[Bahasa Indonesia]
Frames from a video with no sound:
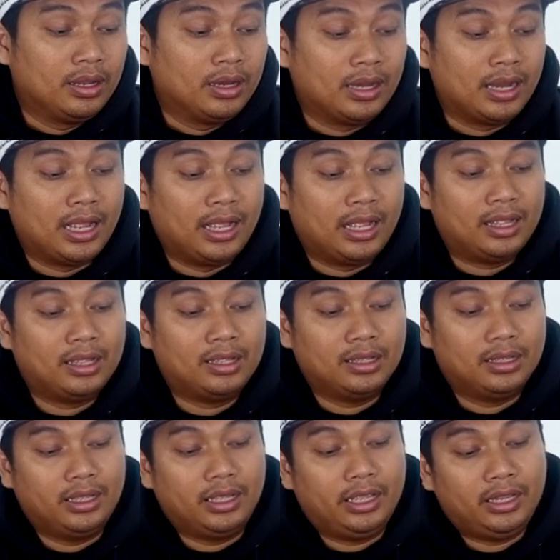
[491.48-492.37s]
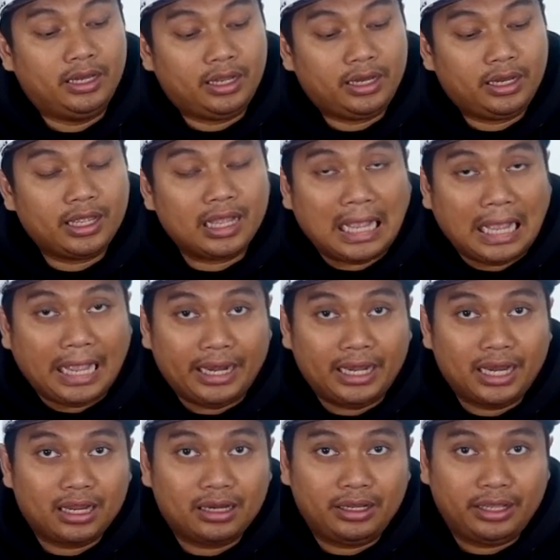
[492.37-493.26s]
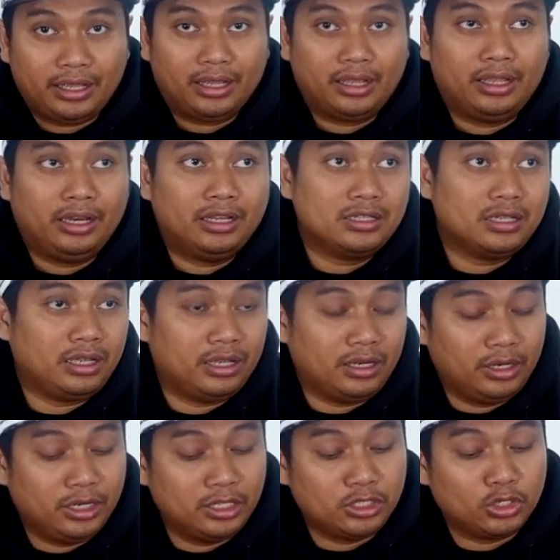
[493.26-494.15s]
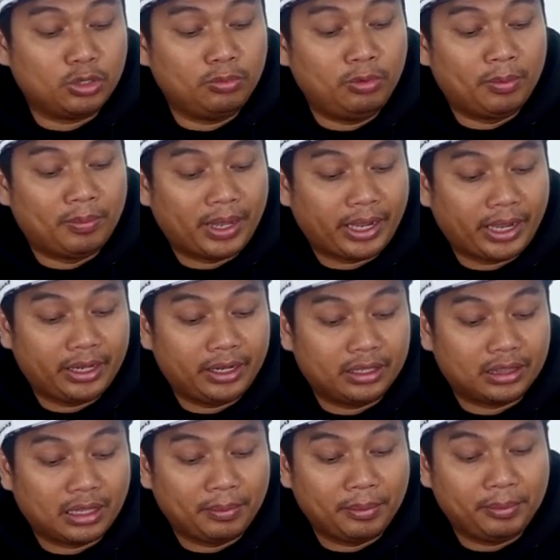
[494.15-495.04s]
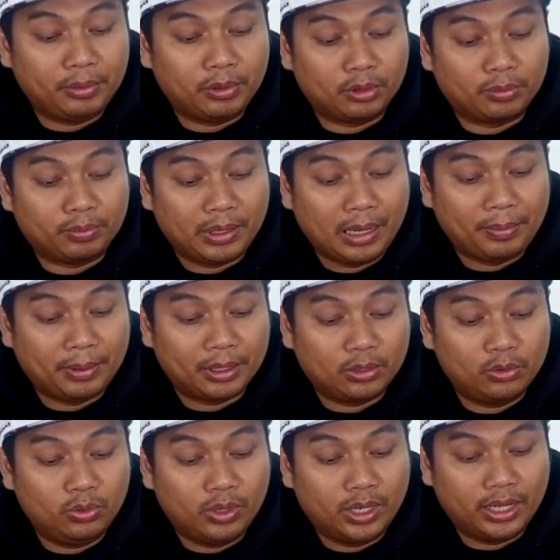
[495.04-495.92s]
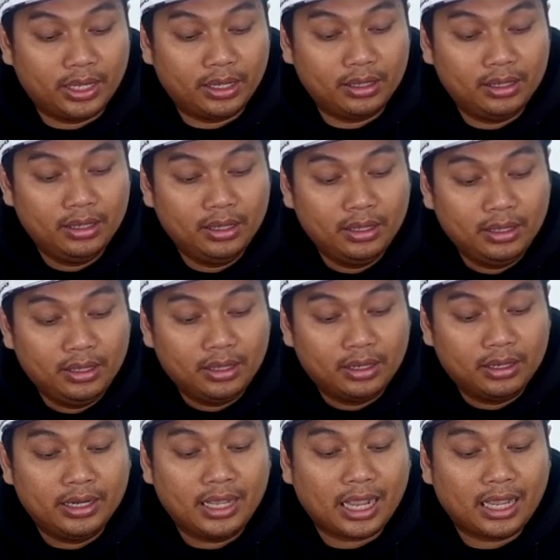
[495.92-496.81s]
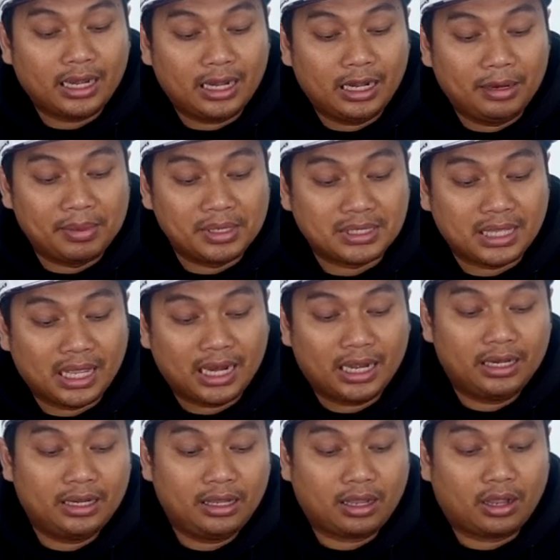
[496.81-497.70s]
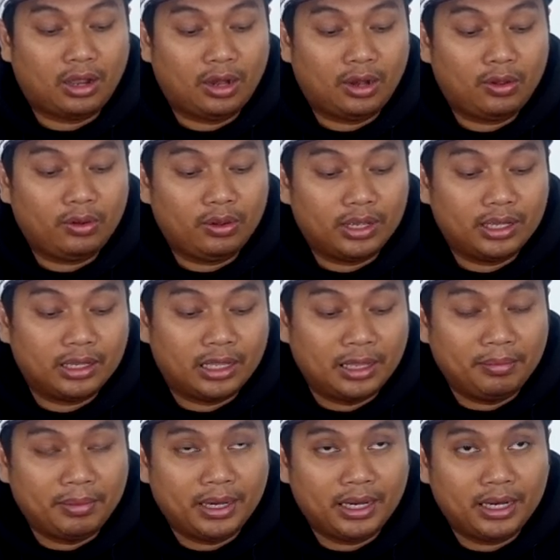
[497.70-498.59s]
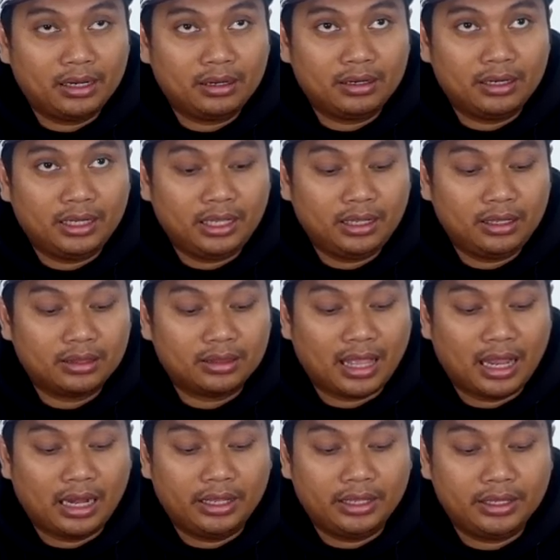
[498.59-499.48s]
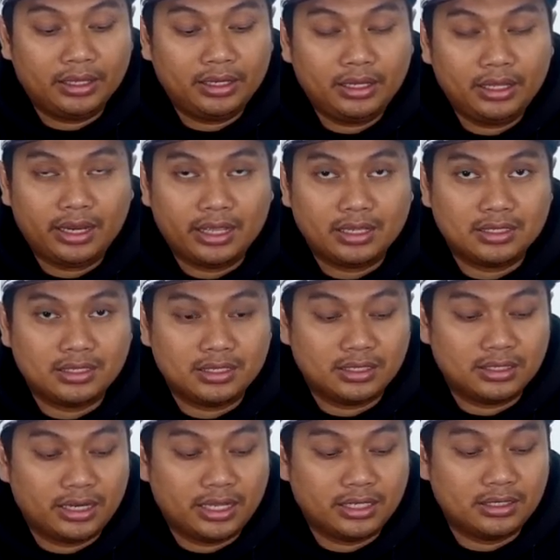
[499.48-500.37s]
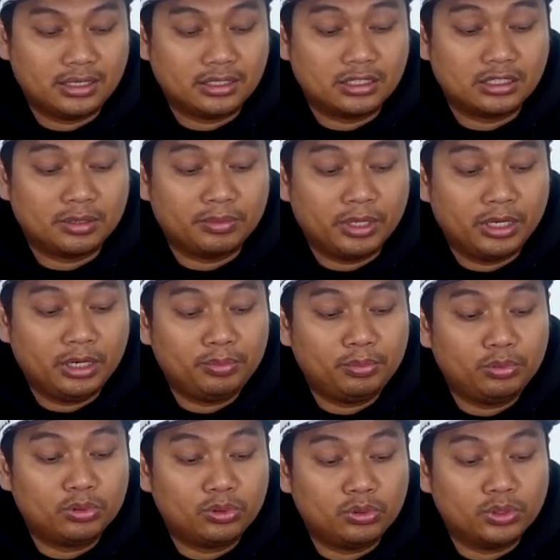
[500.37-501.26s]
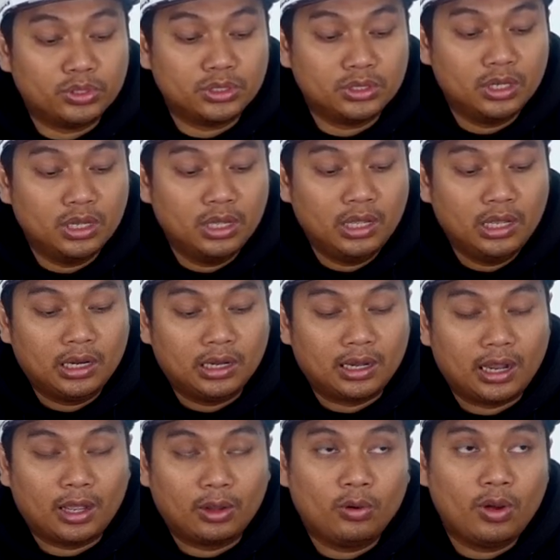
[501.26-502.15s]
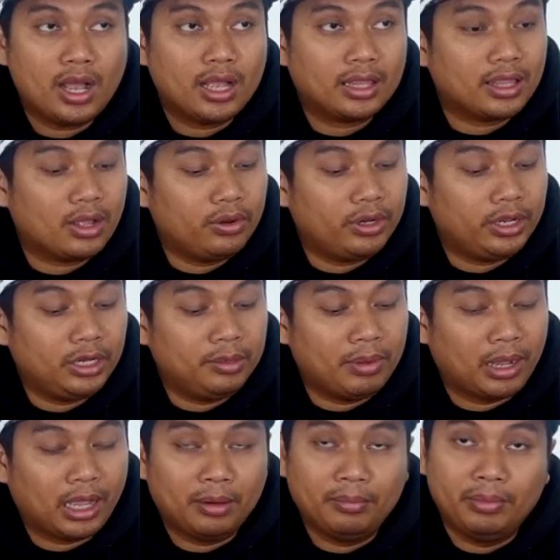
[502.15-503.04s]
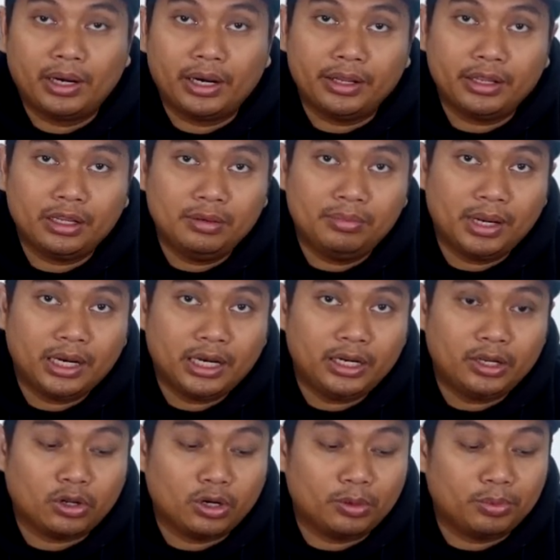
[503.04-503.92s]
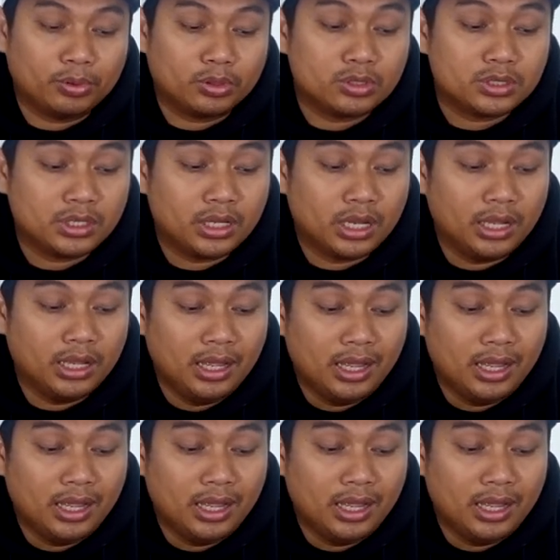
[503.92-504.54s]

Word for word: nah ini nih yang nggak enak nih ya ini sih ini sih gue belum pakai nih tapi menurut pendapat gue dia akan ada masalah nih kalau gimana nih talinya nih mesin mesin sistemnya ini putus nah gue nggak tahu nih ini bakal benerinnya di mana nih kalau putus nih